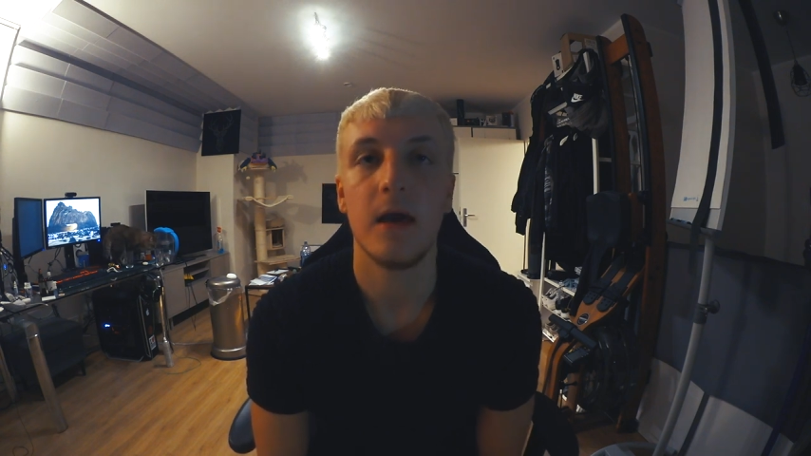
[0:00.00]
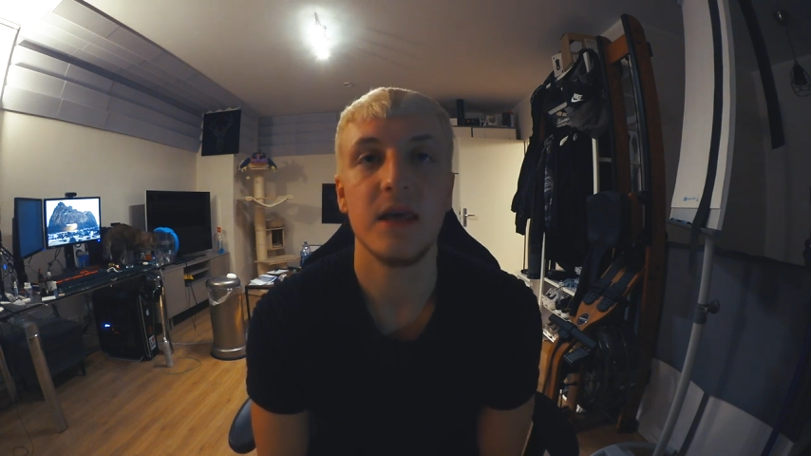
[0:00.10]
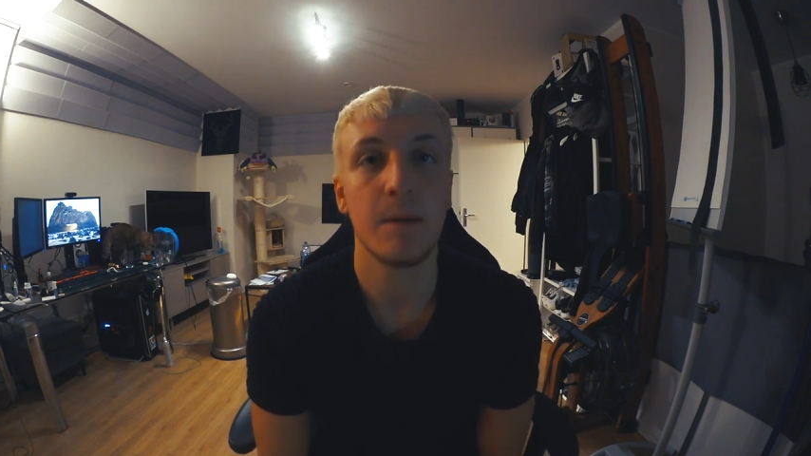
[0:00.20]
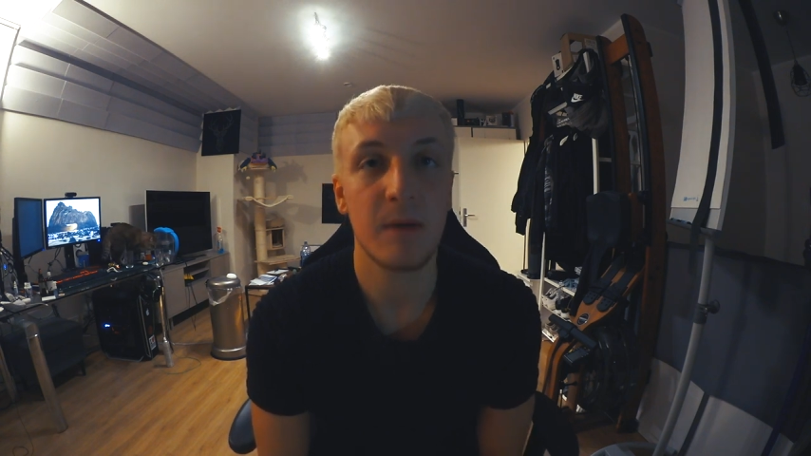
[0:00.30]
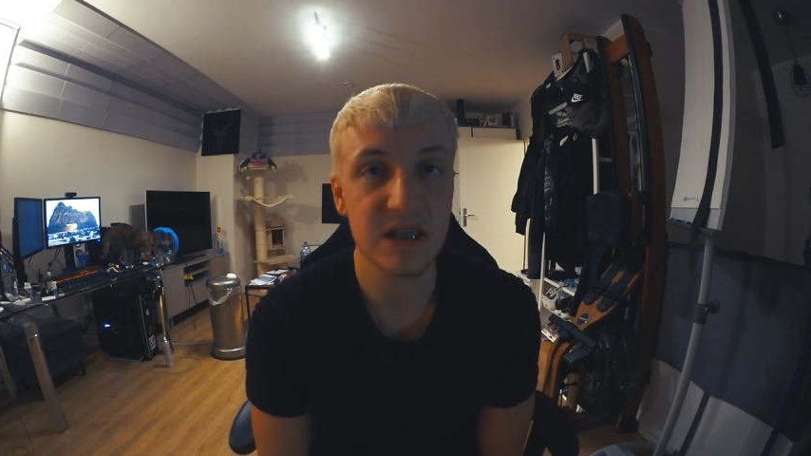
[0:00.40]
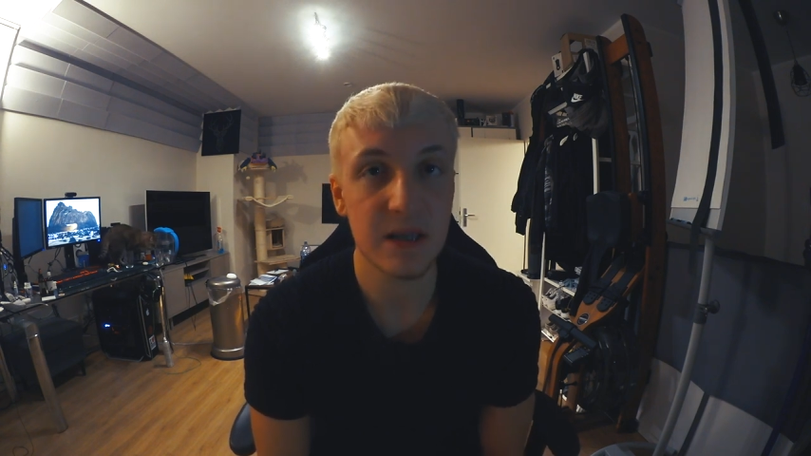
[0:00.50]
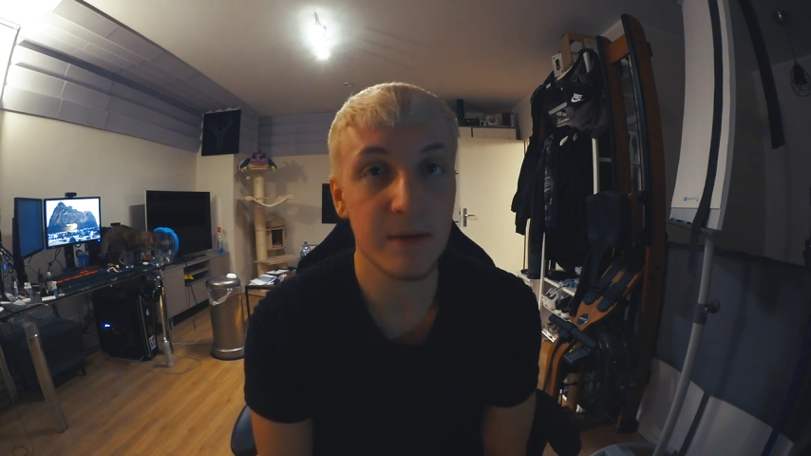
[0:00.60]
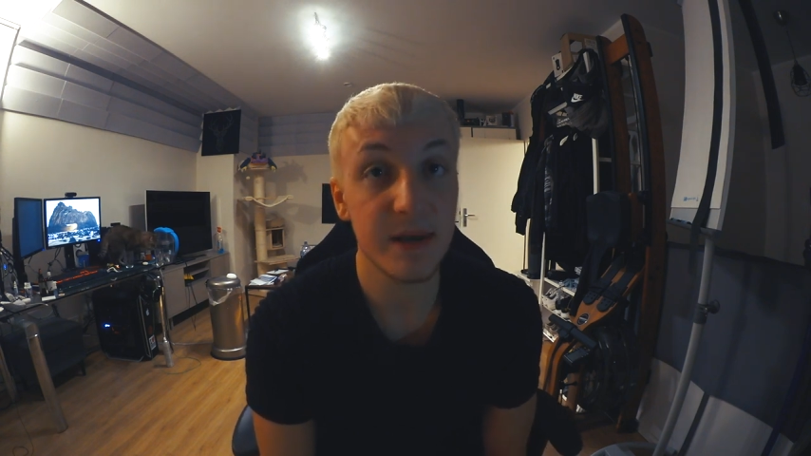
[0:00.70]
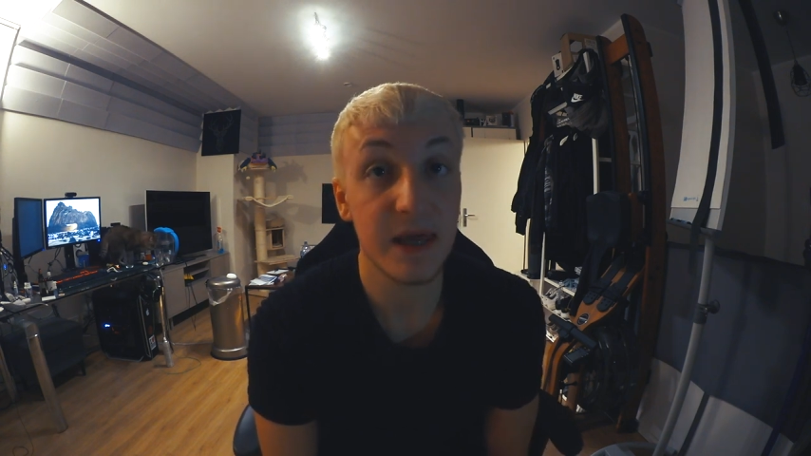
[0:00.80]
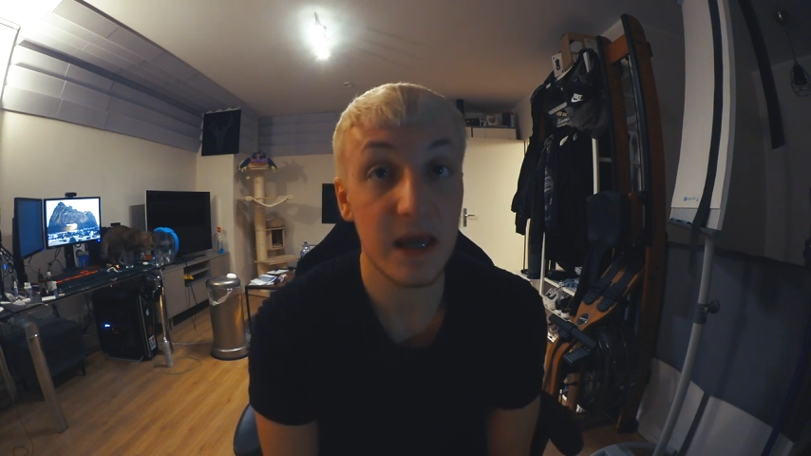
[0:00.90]
Ich habe gestern
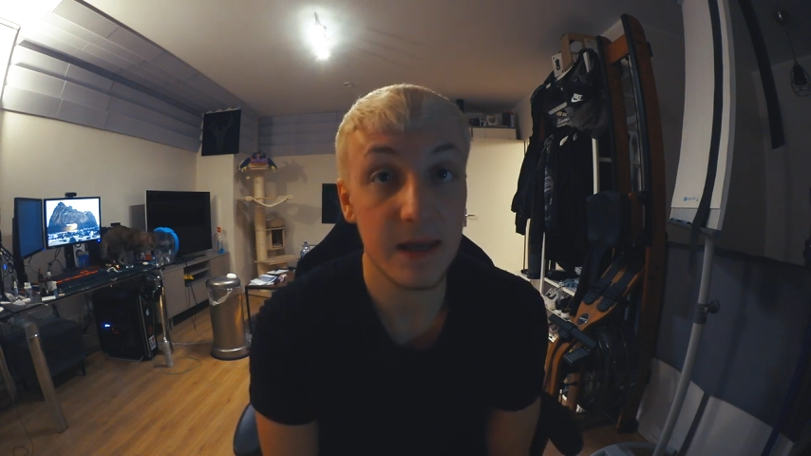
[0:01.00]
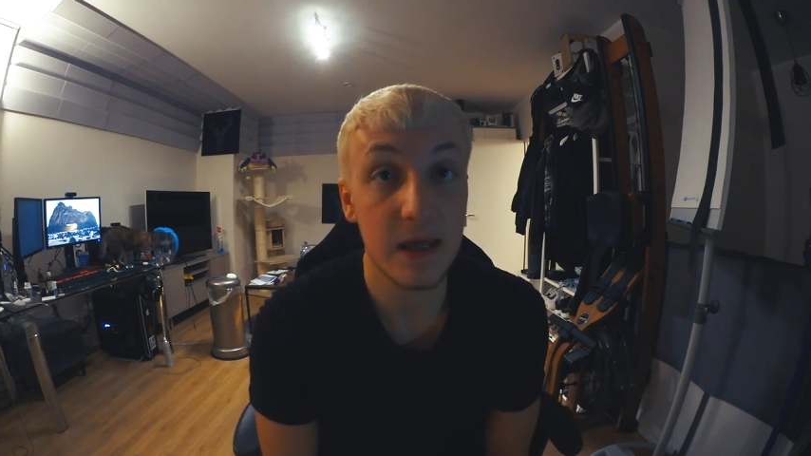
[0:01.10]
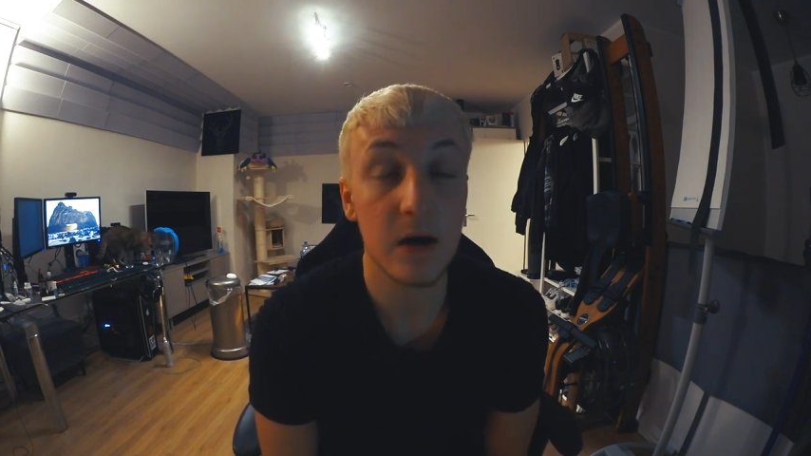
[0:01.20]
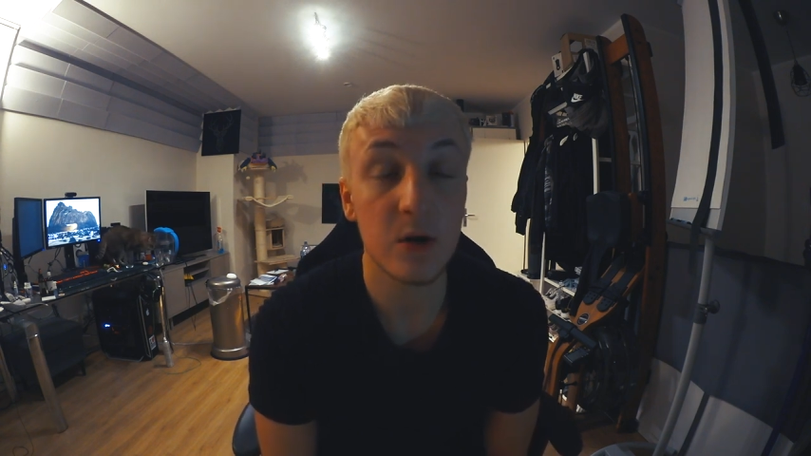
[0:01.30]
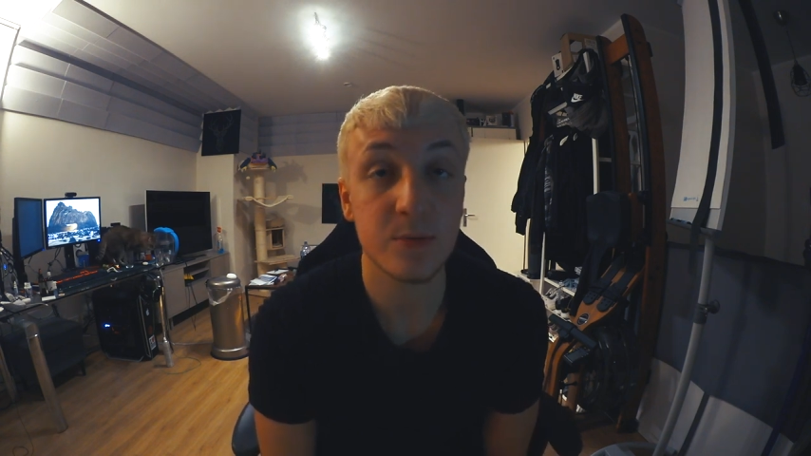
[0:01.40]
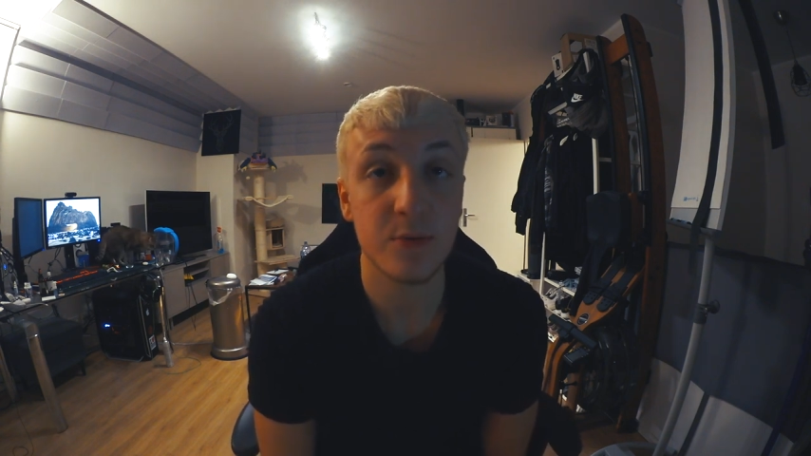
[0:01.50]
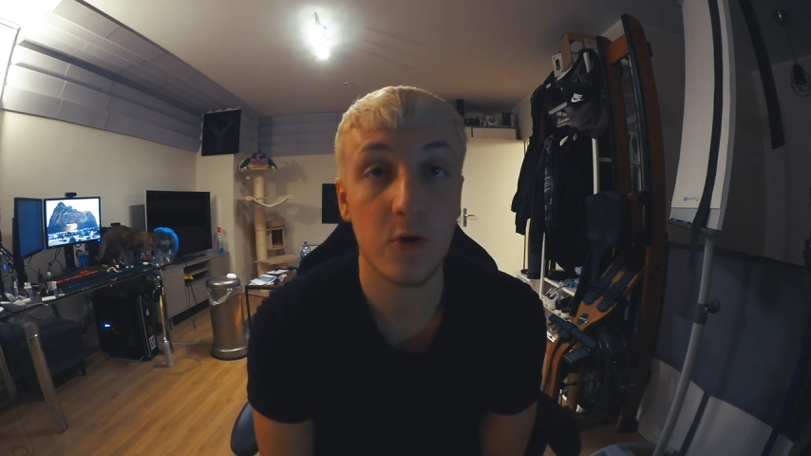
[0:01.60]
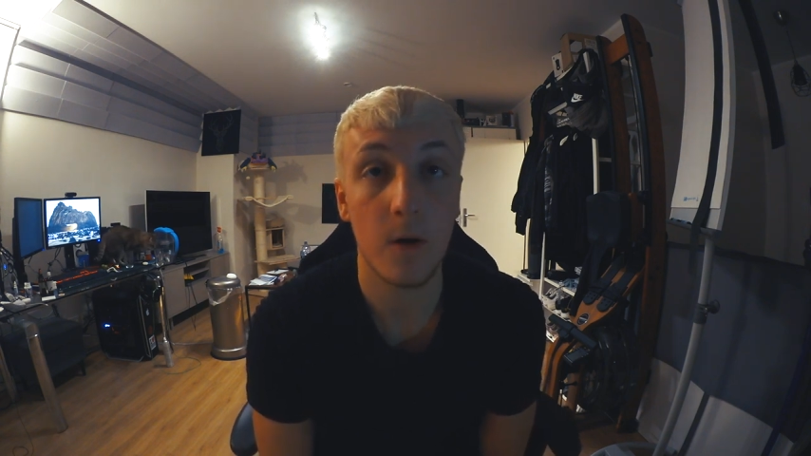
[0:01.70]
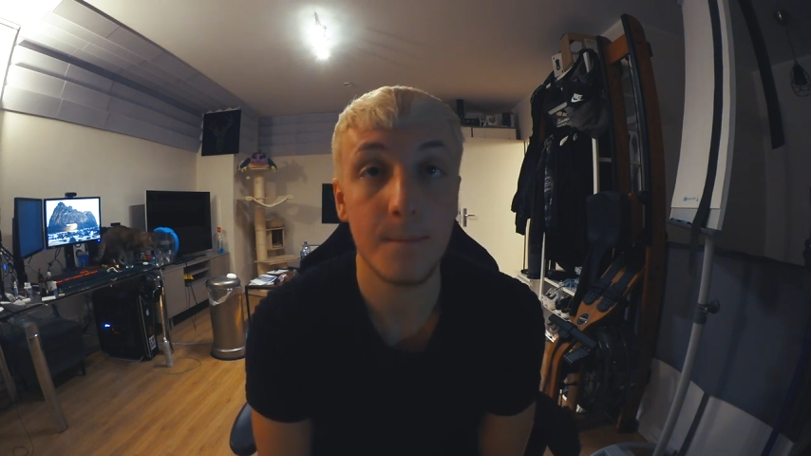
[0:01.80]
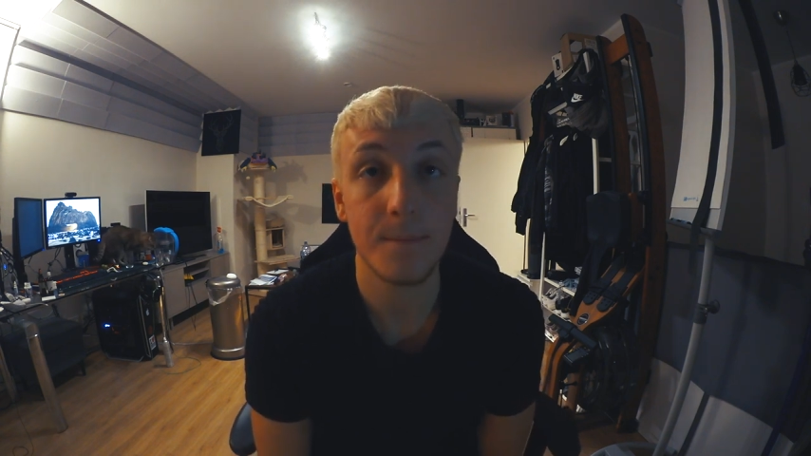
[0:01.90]
meine GNE
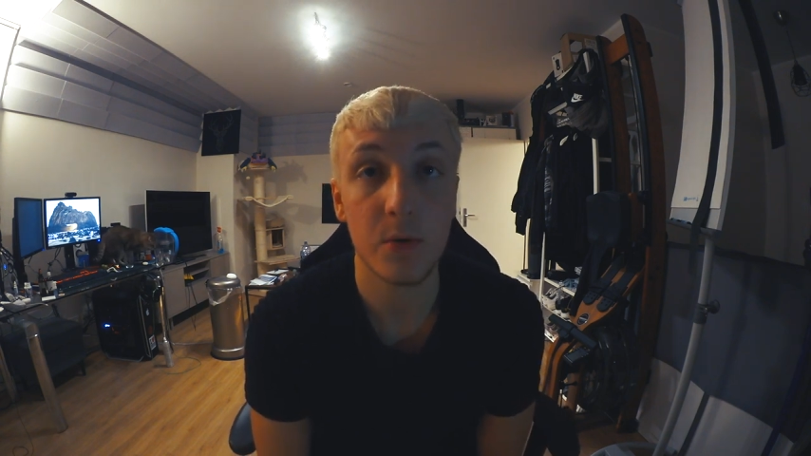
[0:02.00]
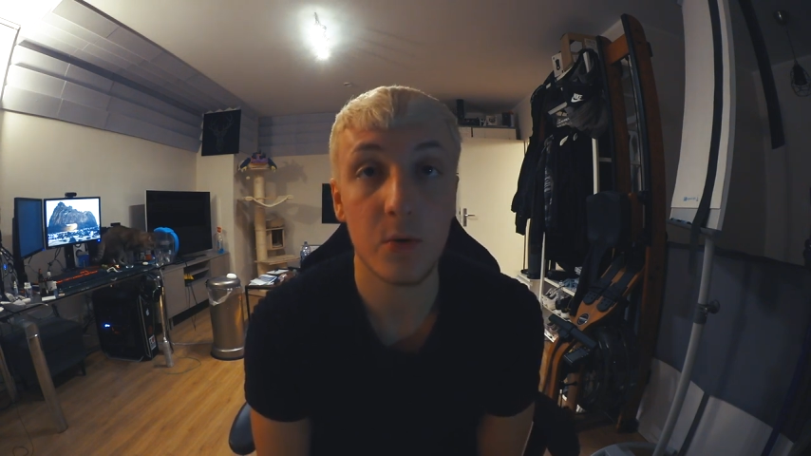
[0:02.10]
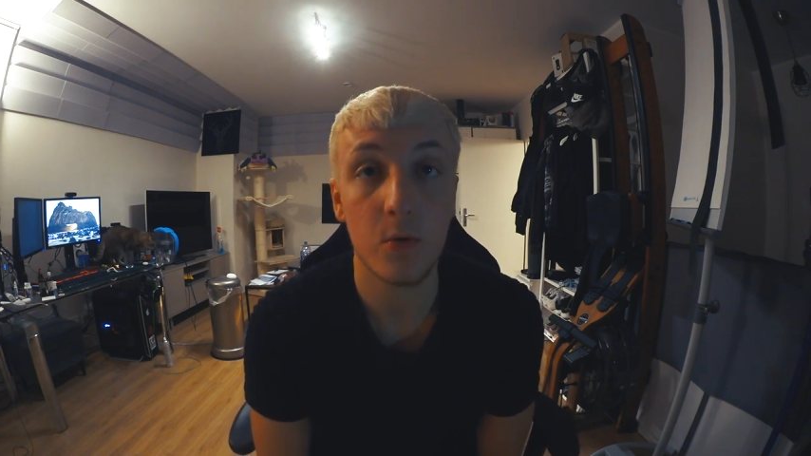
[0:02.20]
rausbekommen